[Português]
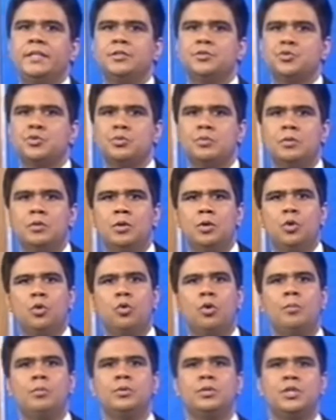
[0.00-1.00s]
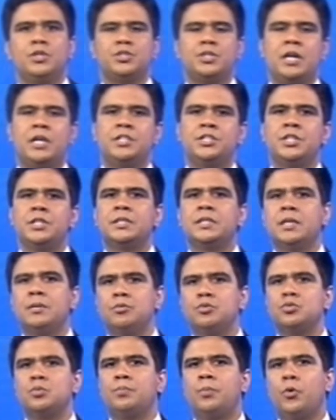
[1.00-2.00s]
isso, como nós já
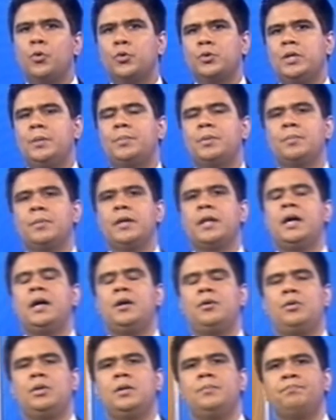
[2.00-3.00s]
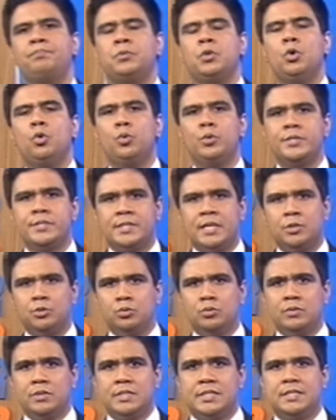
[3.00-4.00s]
adiantamos um pouco na primeira aula, o
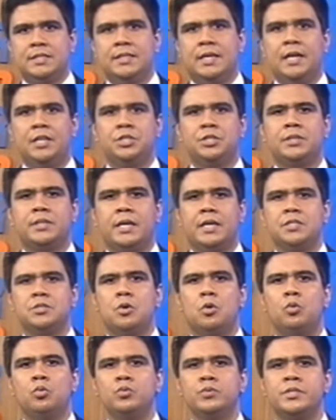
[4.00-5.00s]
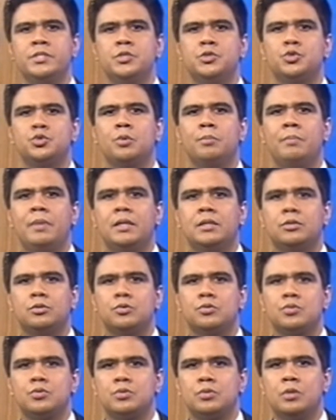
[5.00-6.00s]
Estatuto da Cidade traz alguns
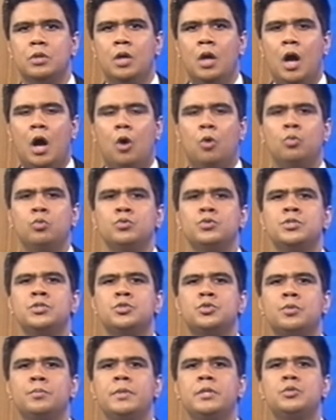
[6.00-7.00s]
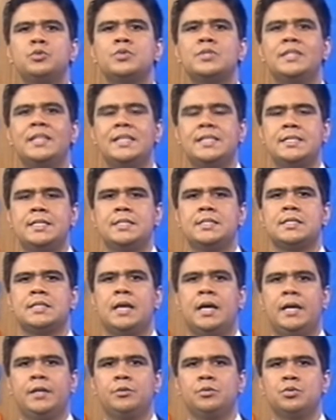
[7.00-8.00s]
instrumentos, alguns instrumentos
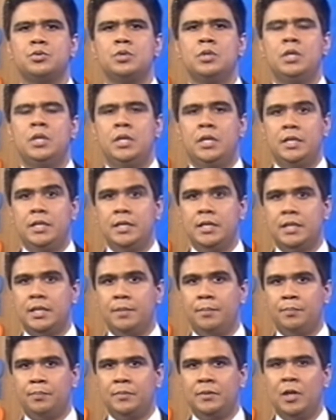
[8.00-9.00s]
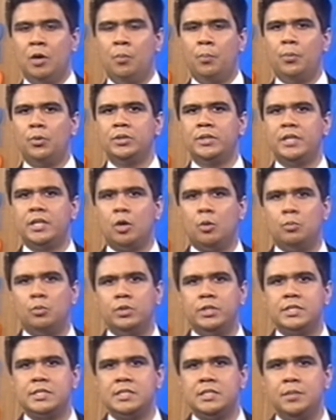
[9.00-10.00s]
necessários e que dão poder ao
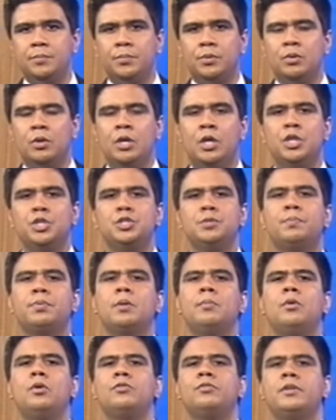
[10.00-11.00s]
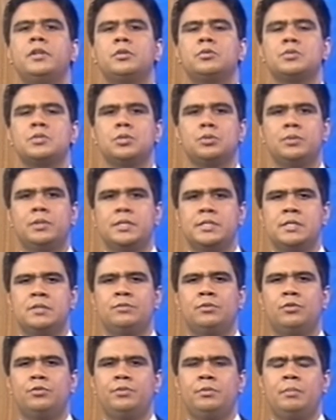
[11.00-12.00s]
município de promover o seu
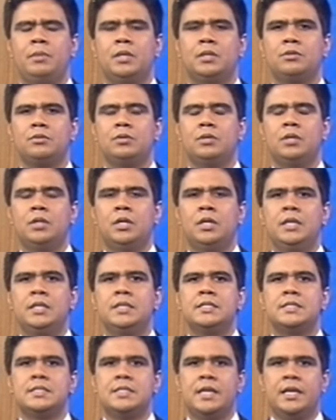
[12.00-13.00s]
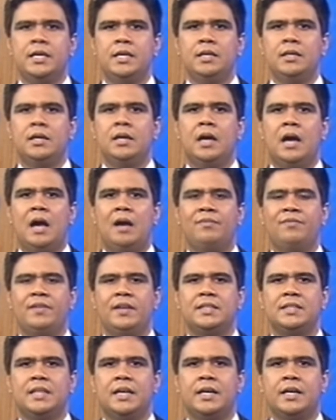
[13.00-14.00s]
desenvolvimento sem
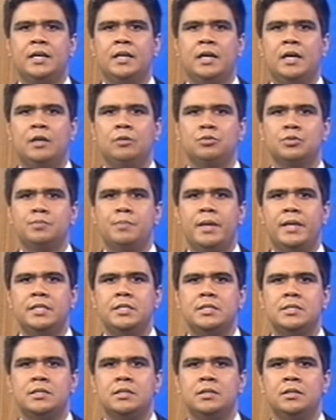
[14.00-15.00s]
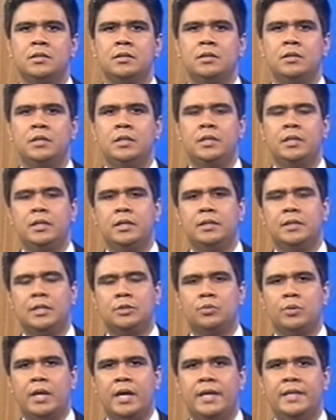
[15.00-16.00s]
afetar os bens e
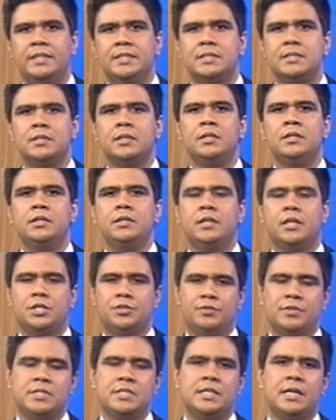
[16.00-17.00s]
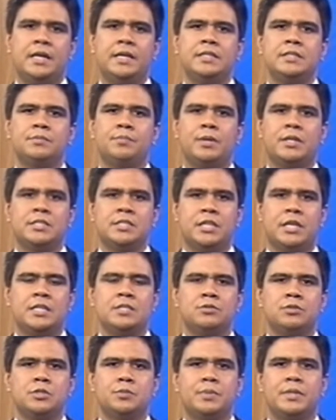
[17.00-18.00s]
naturais e artificiais para as
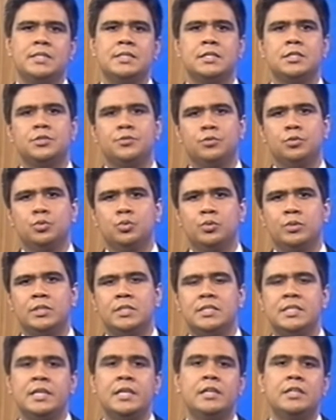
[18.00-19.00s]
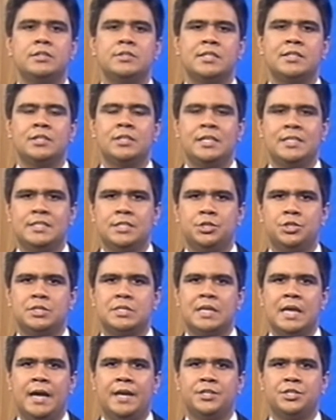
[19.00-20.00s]
gerações presentes e futuras, sem esse, esse
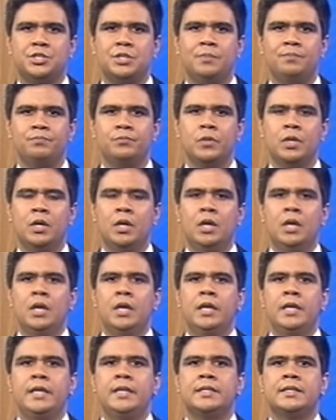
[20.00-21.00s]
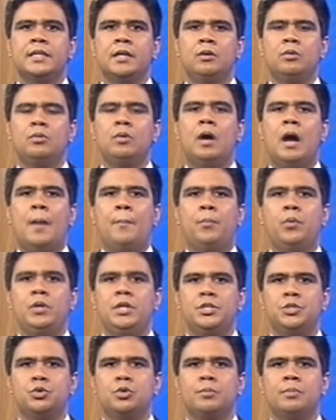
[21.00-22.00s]
desgaste. Então, a
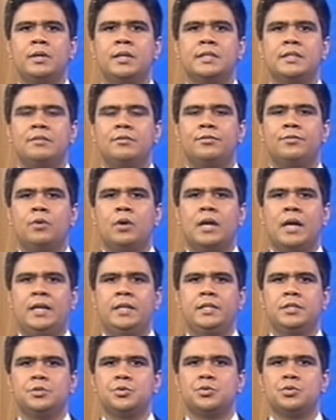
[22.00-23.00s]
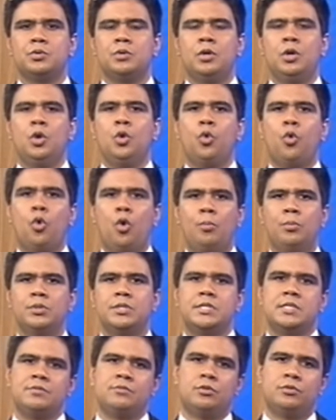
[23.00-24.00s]
política urbana deve focar nisso. Como
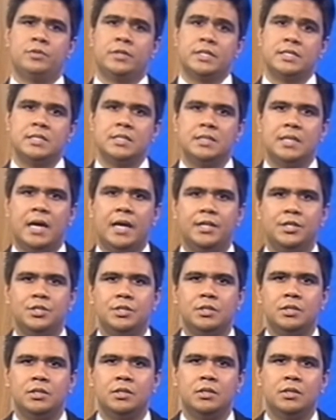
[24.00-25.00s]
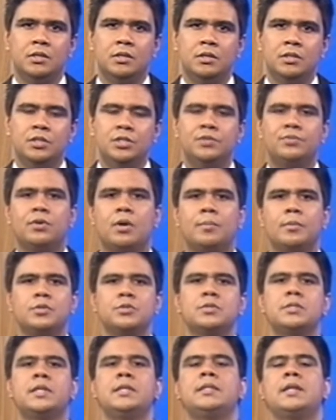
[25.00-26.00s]
desenvolver a cidade de forma
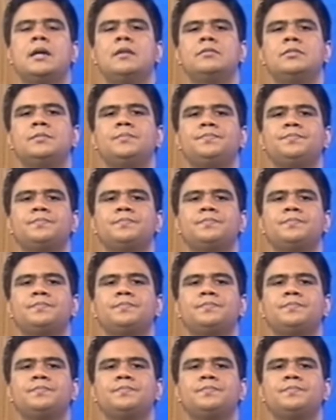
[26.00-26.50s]
sustentável.